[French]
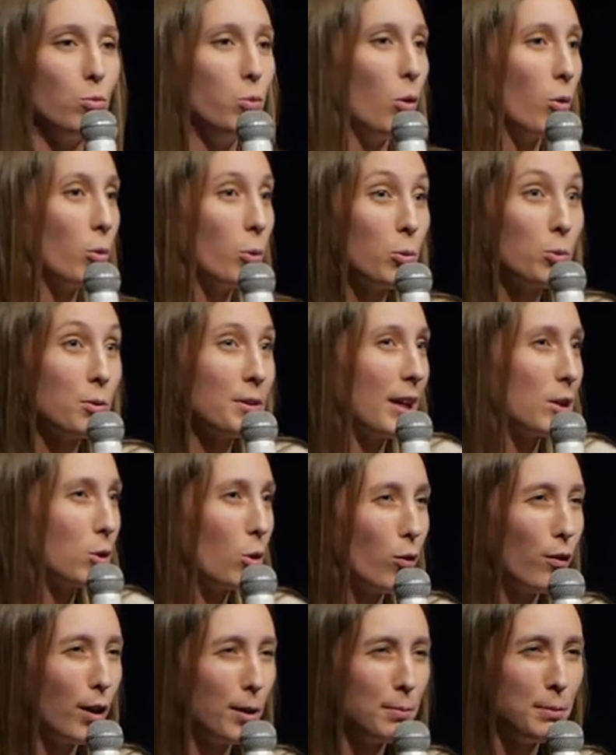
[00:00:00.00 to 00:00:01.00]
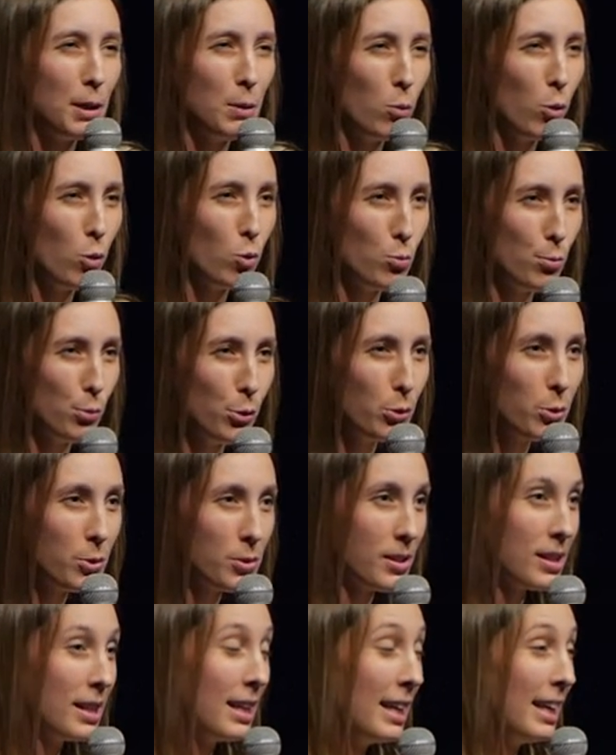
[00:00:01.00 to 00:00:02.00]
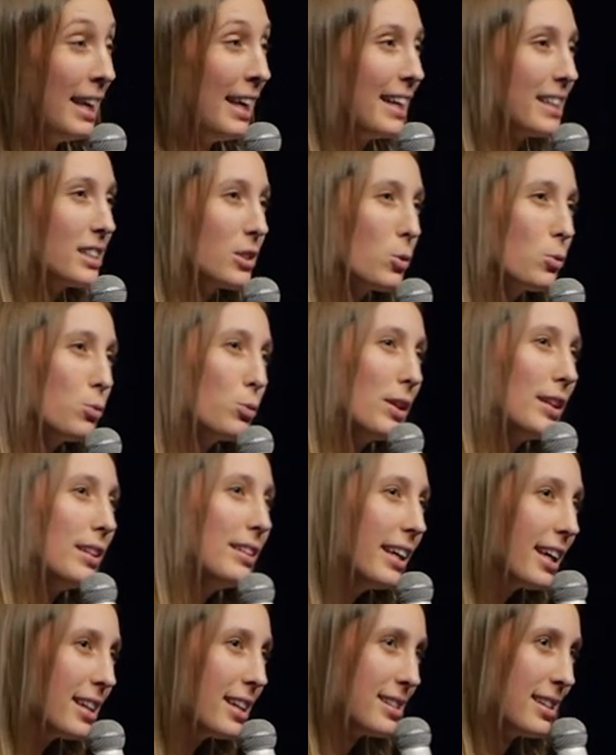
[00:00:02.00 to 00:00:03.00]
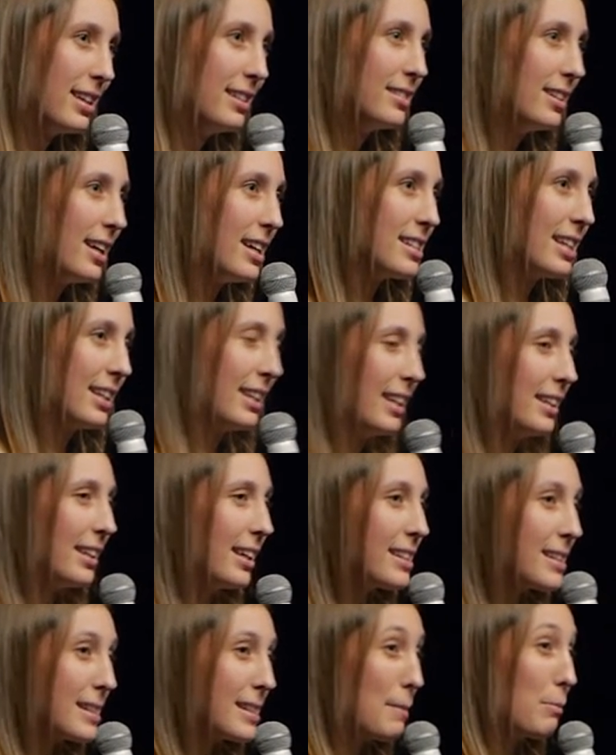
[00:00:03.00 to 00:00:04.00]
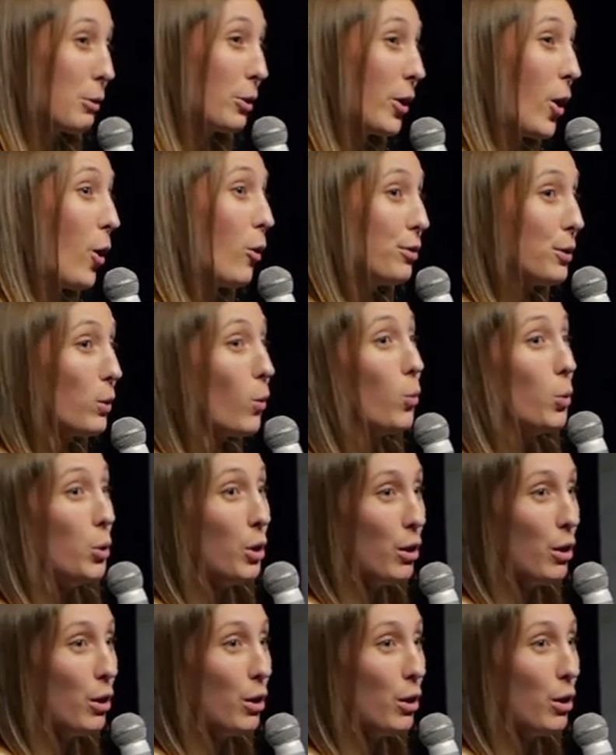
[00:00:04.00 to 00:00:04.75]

de 80 000 mots ou plus, et que si on voulait lire cette thèse à quelqu'un, ça prendra environ